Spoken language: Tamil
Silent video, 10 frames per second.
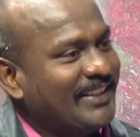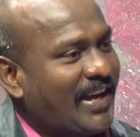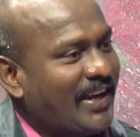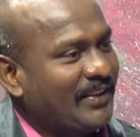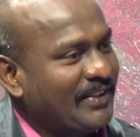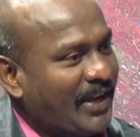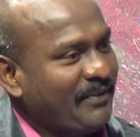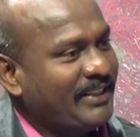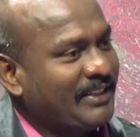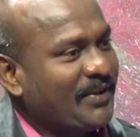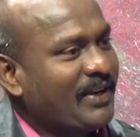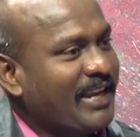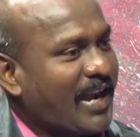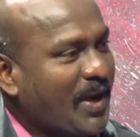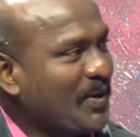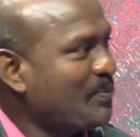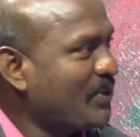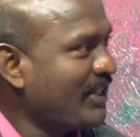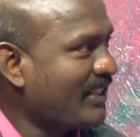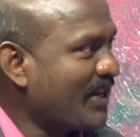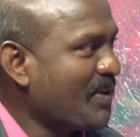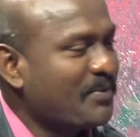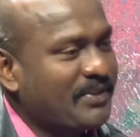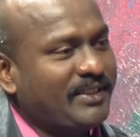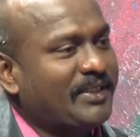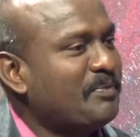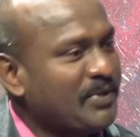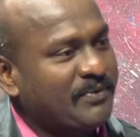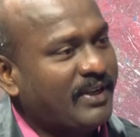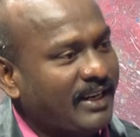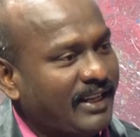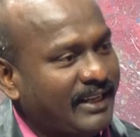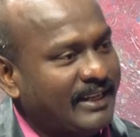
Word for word: தா தாவிது தவிர யாரும் போய் சண்டை போடுறதுக்கு முன் வரல